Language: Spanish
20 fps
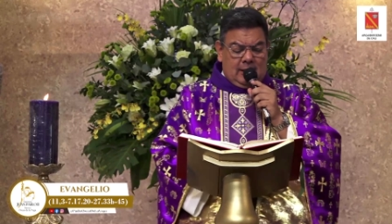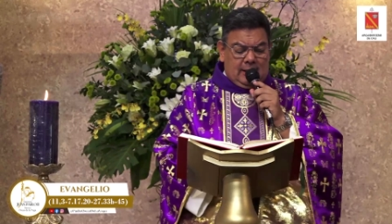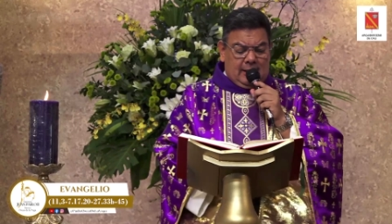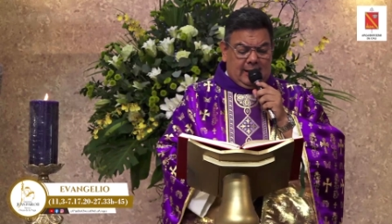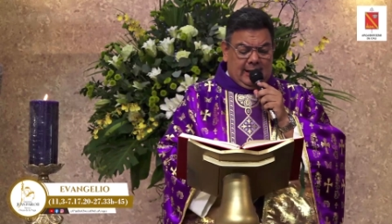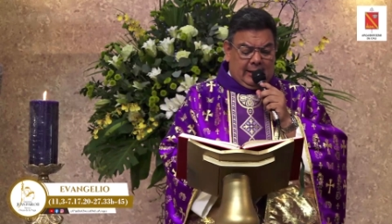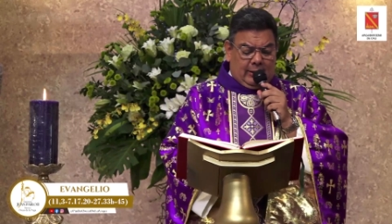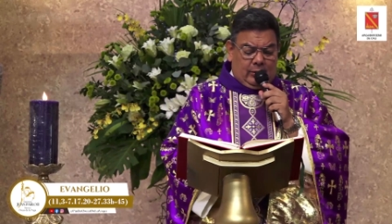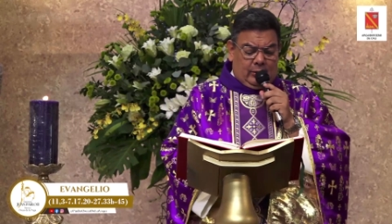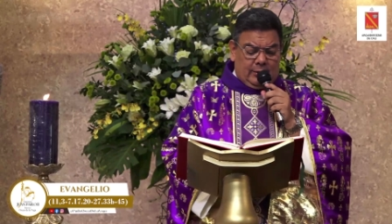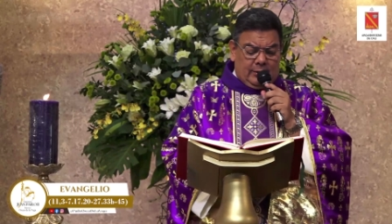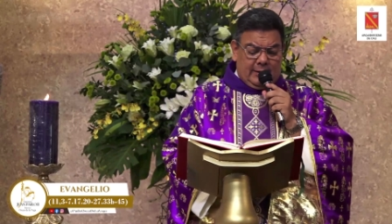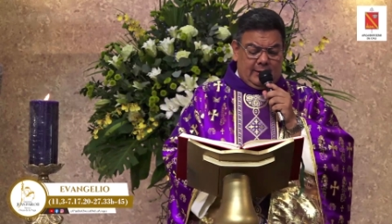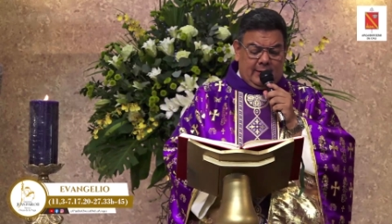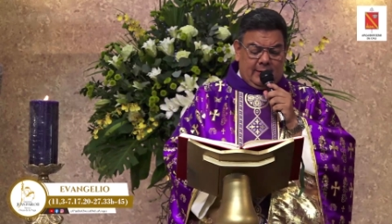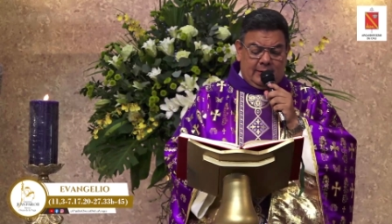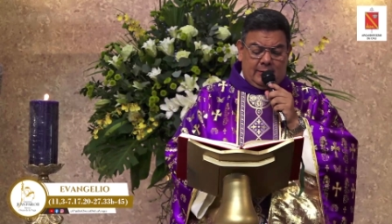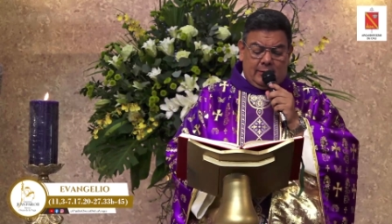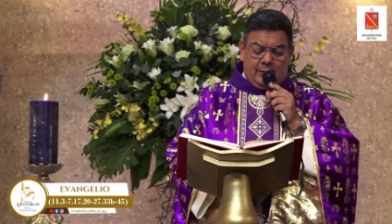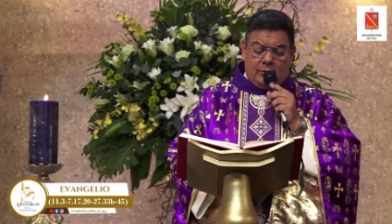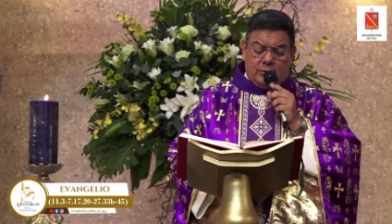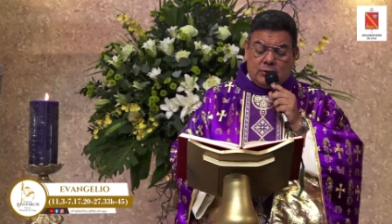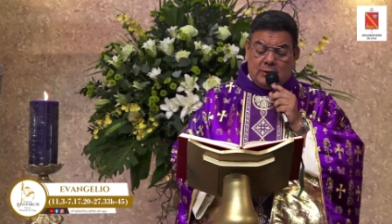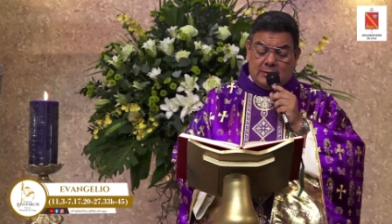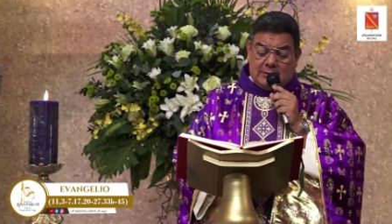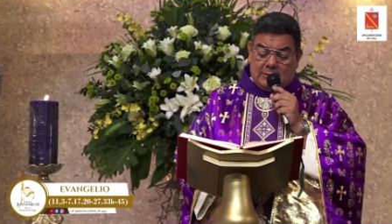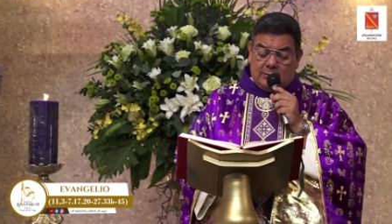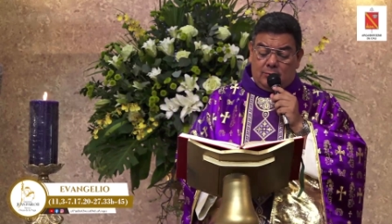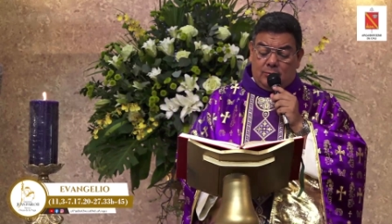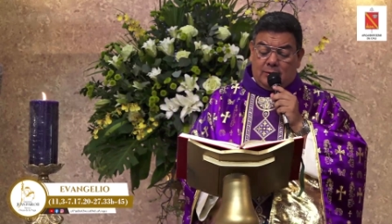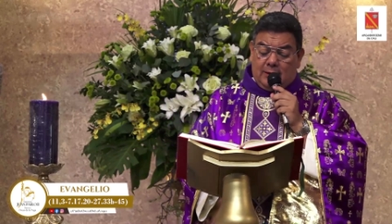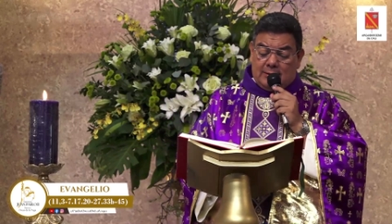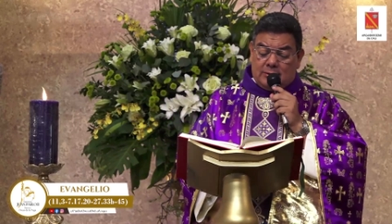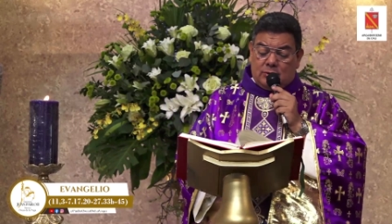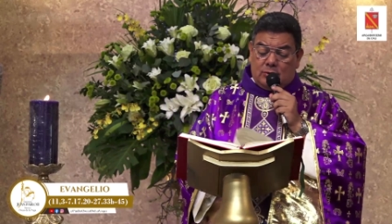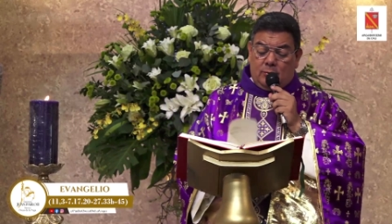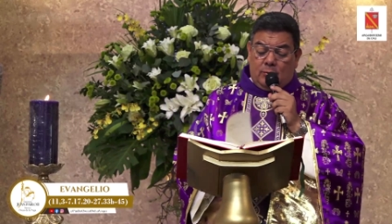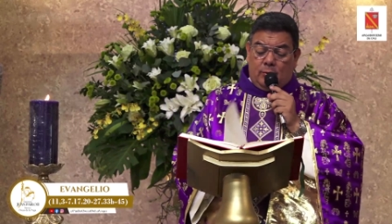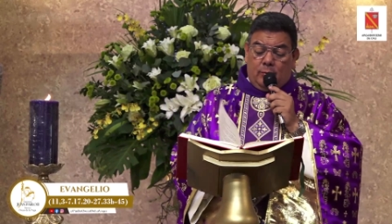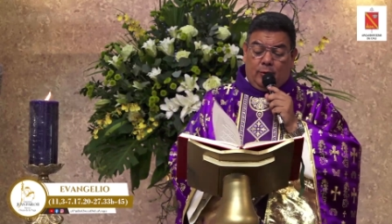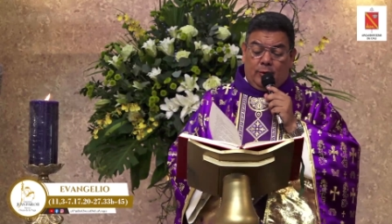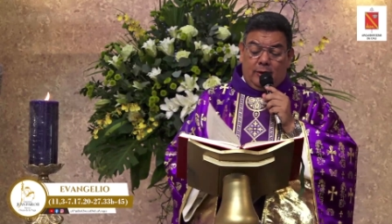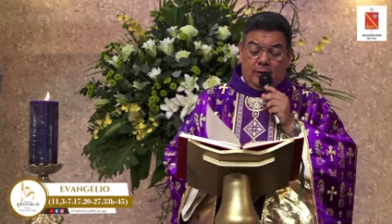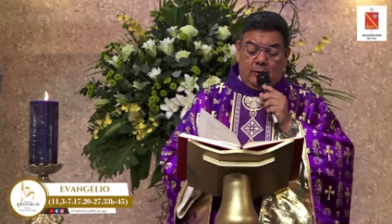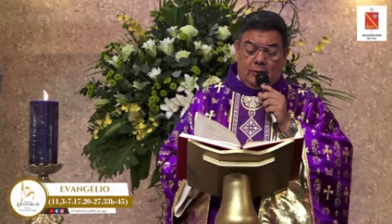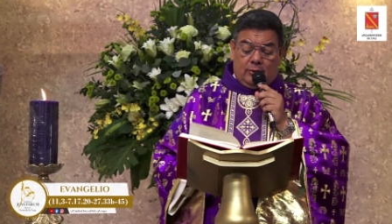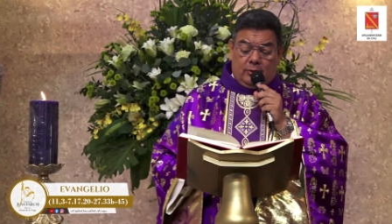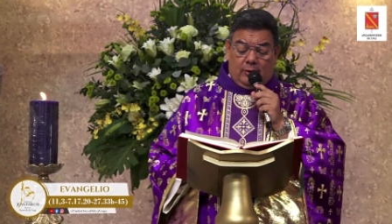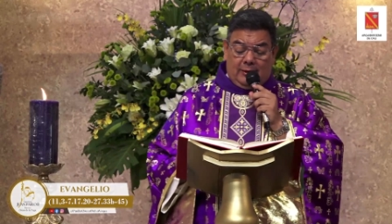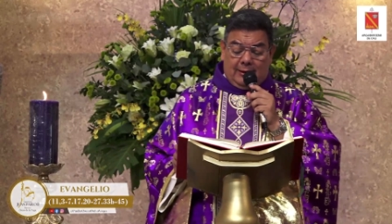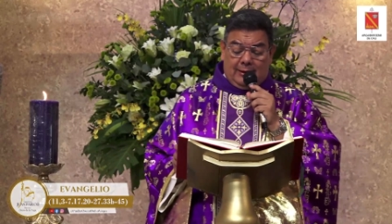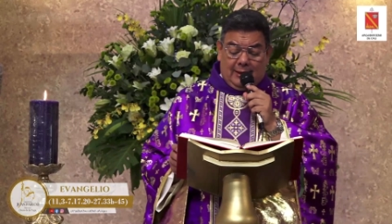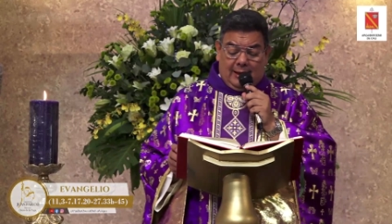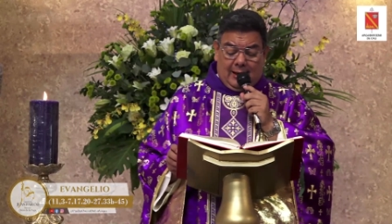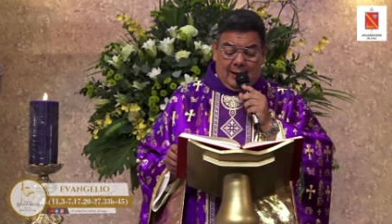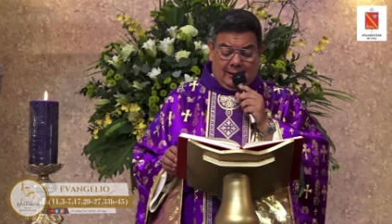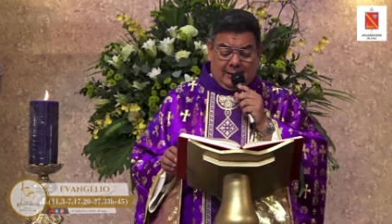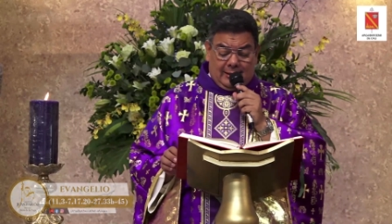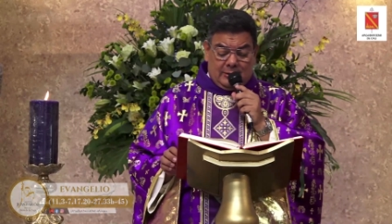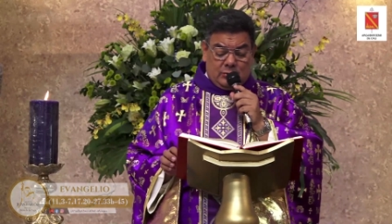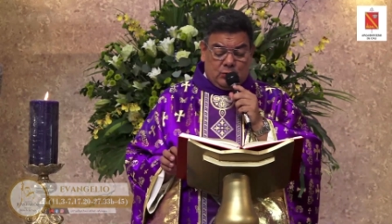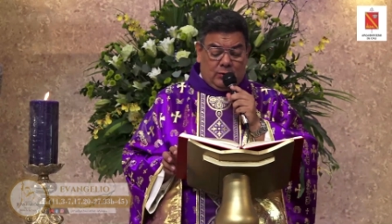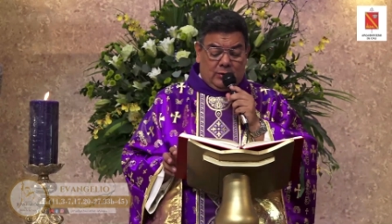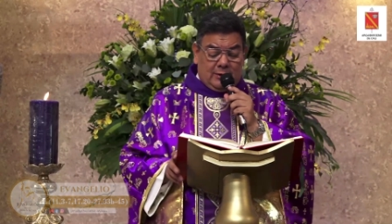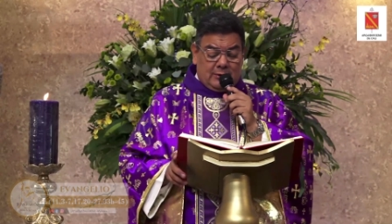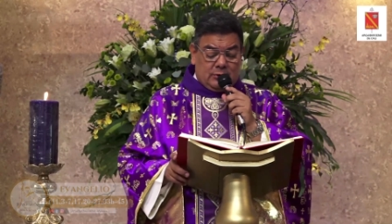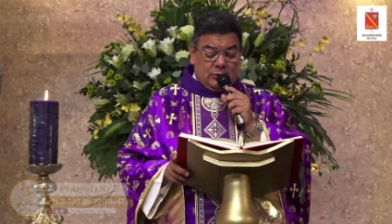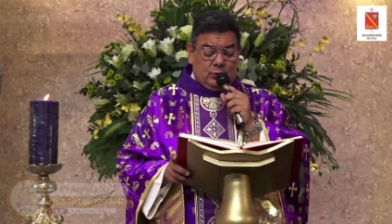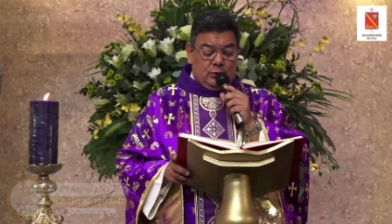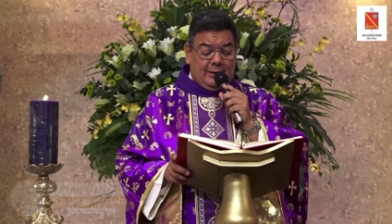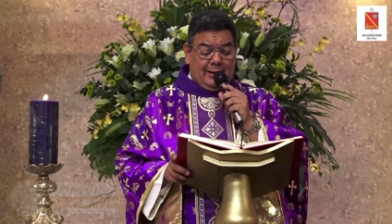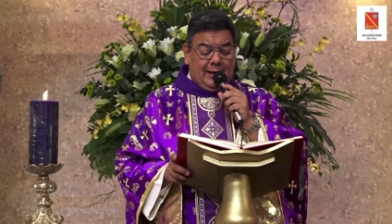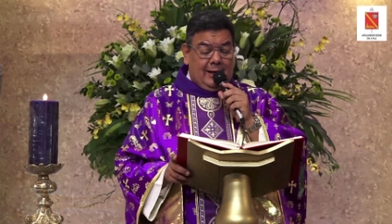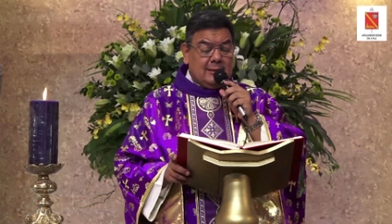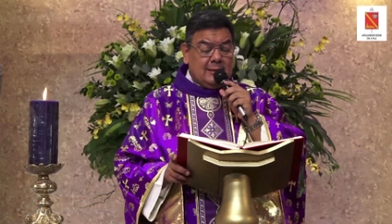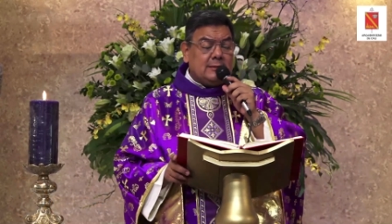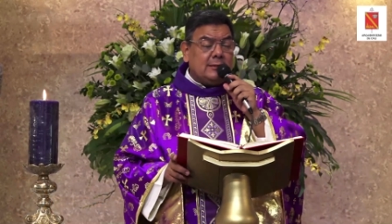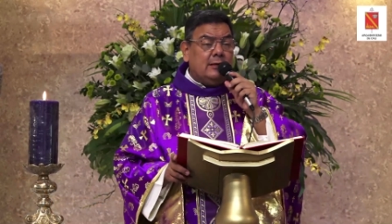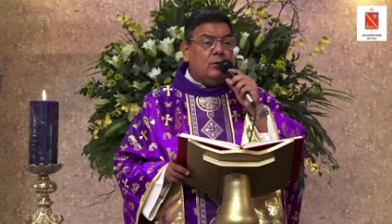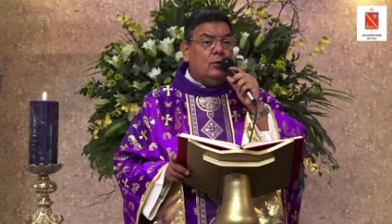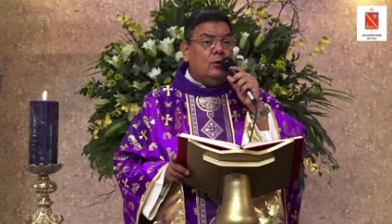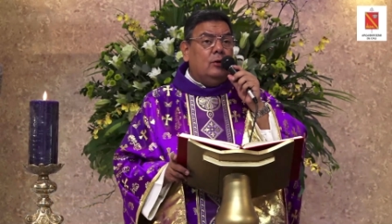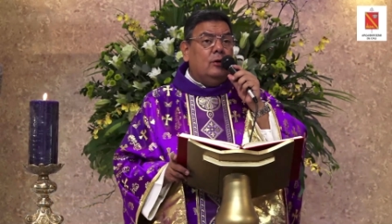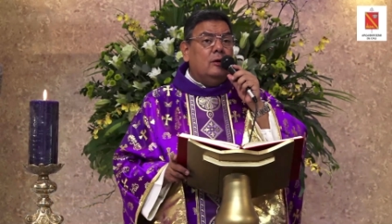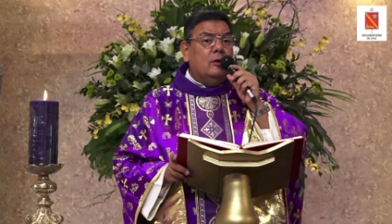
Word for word: La gloria de Dios es un texto muy bonito en la resurrección de Lázaro,